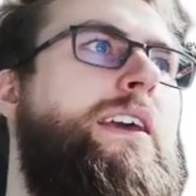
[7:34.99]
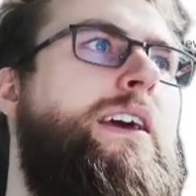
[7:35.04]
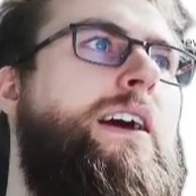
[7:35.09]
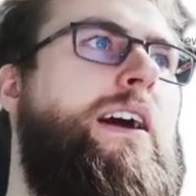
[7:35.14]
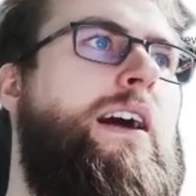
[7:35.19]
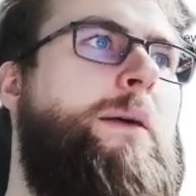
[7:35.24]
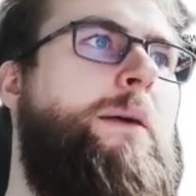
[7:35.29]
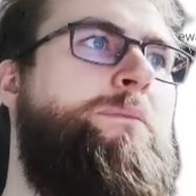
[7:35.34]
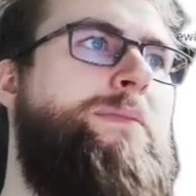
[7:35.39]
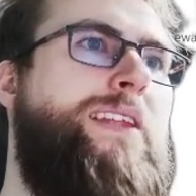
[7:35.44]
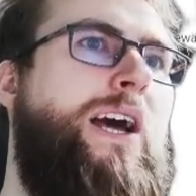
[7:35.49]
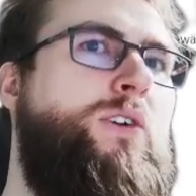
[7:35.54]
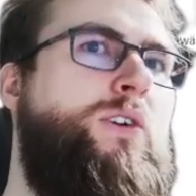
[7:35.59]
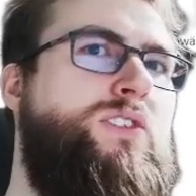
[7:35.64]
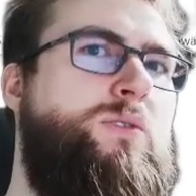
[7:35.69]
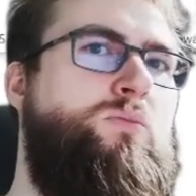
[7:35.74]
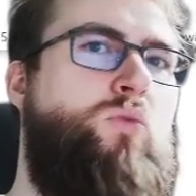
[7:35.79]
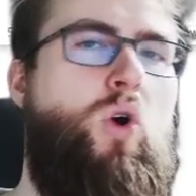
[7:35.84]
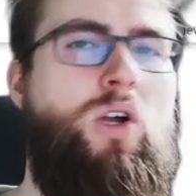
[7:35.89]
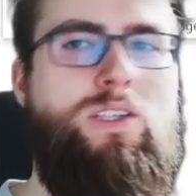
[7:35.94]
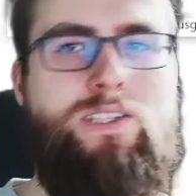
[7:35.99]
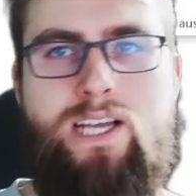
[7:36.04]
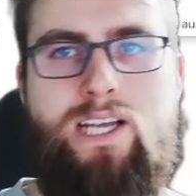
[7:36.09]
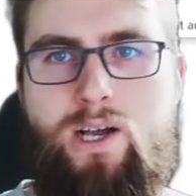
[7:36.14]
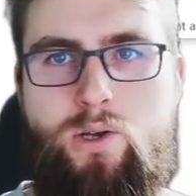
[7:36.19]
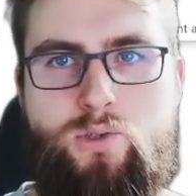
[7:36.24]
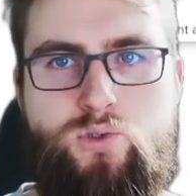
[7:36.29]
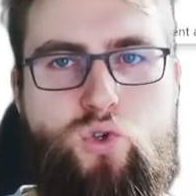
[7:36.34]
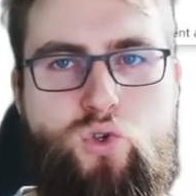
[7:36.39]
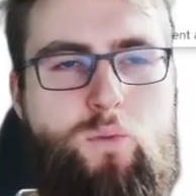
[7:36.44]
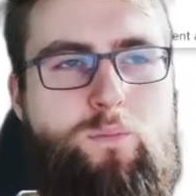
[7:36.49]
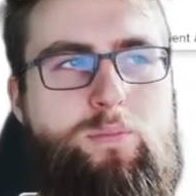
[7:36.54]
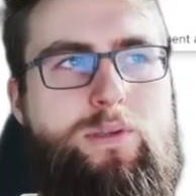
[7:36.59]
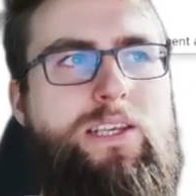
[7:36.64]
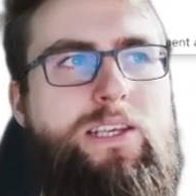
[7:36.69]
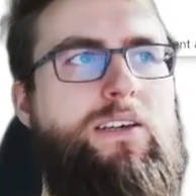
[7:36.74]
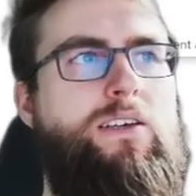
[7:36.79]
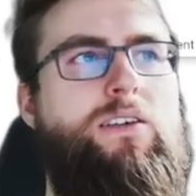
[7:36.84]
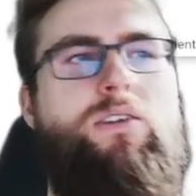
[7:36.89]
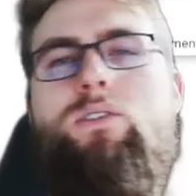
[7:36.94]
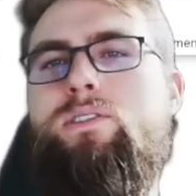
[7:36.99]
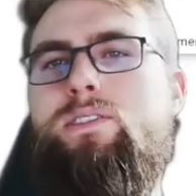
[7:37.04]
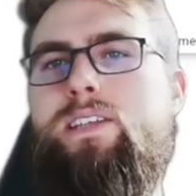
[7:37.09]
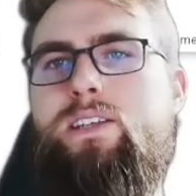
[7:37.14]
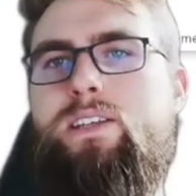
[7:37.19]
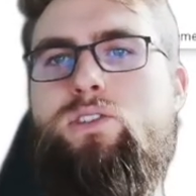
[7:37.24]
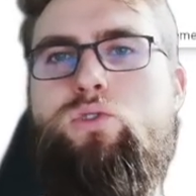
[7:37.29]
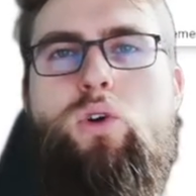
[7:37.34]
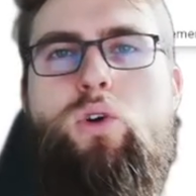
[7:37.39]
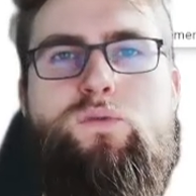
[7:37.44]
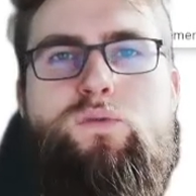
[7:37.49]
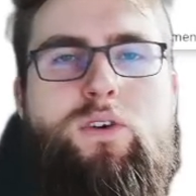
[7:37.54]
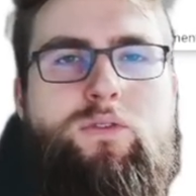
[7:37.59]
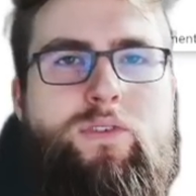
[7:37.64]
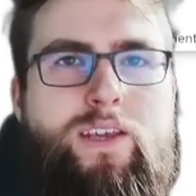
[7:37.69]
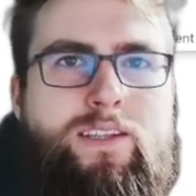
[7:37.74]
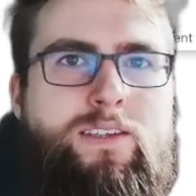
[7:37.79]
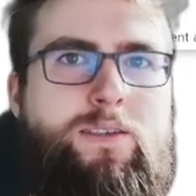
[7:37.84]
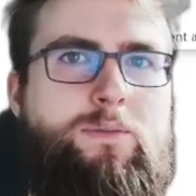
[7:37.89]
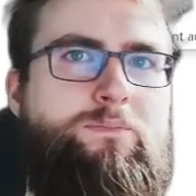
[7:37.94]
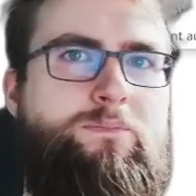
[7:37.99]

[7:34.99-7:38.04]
ähm, aus dem Ordner rauskopiere und dann dort verwende.